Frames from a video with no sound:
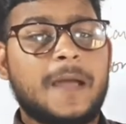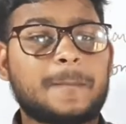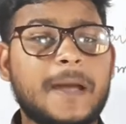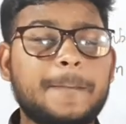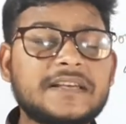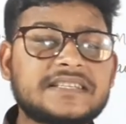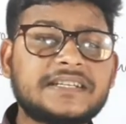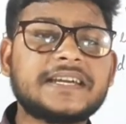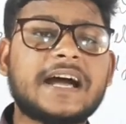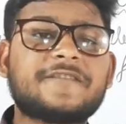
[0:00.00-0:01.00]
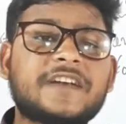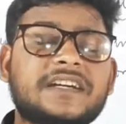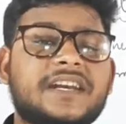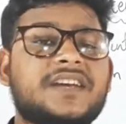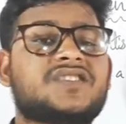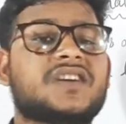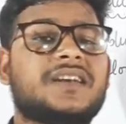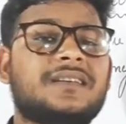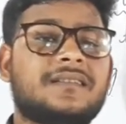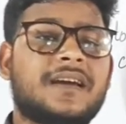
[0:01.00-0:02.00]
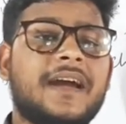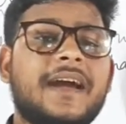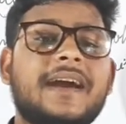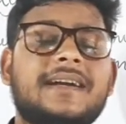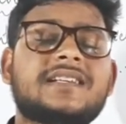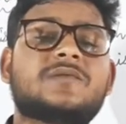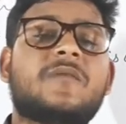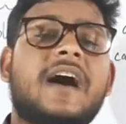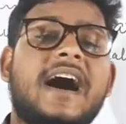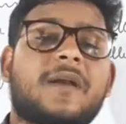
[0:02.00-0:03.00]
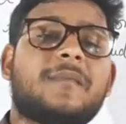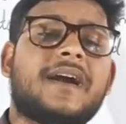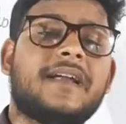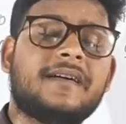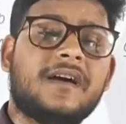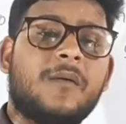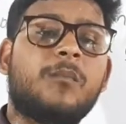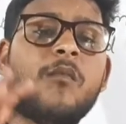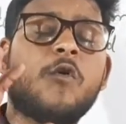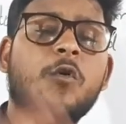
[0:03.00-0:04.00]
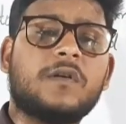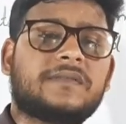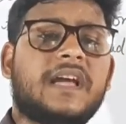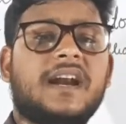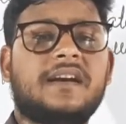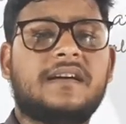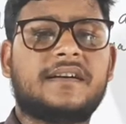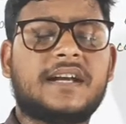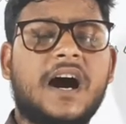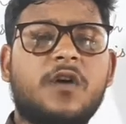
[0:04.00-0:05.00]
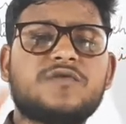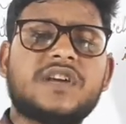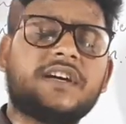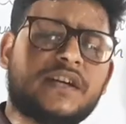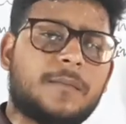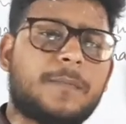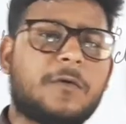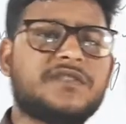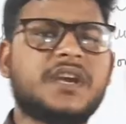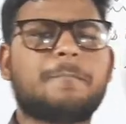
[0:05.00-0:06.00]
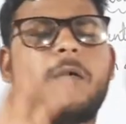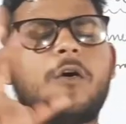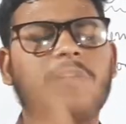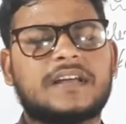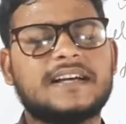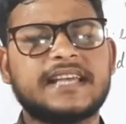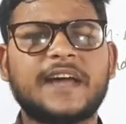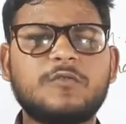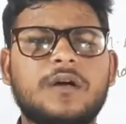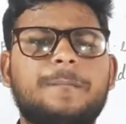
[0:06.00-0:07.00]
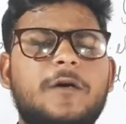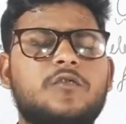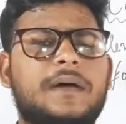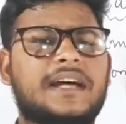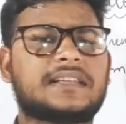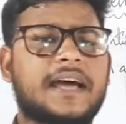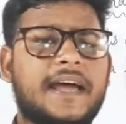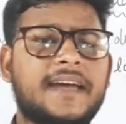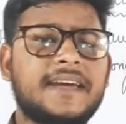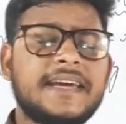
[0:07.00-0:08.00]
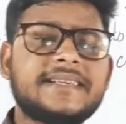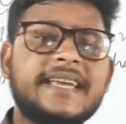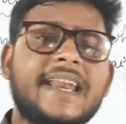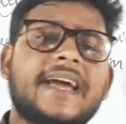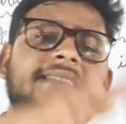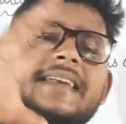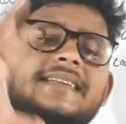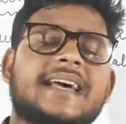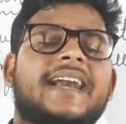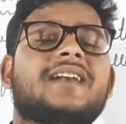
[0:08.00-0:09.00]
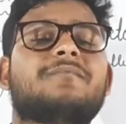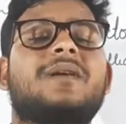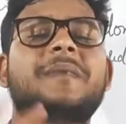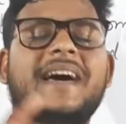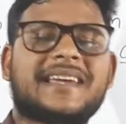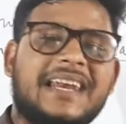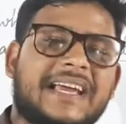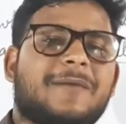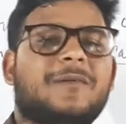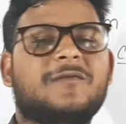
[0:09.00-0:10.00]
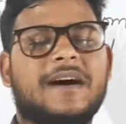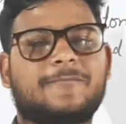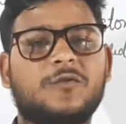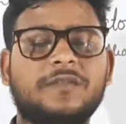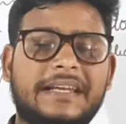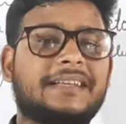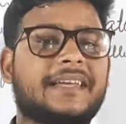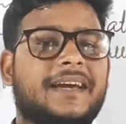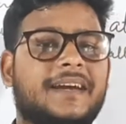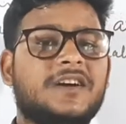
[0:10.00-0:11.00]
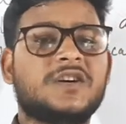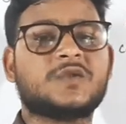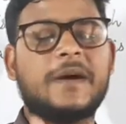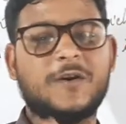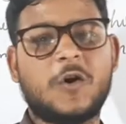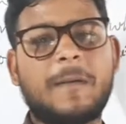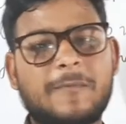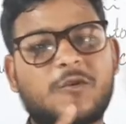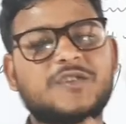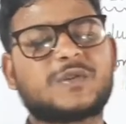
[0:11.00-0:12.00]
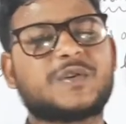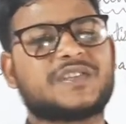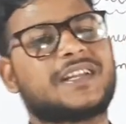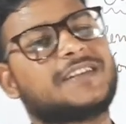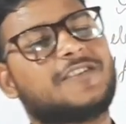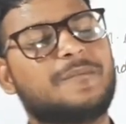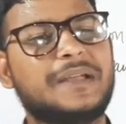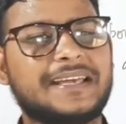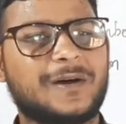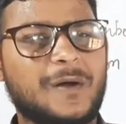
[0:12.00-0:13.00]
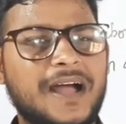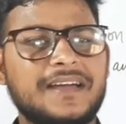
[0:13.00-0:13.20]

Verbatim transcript: कैपेसिटी ऑफ केटनेशन इट इज फार्मेड मोर देन थाउजेंड कंपाउंड ये बहुत हजारों कंपाउंड बनाता है इसीलिए इतने सारे नंबर में ऑर्गेनिक कंपाउंड आपको दिखते हैं तो आई होप आपको इस क्वेश्चन का जवाब मिल गया होगा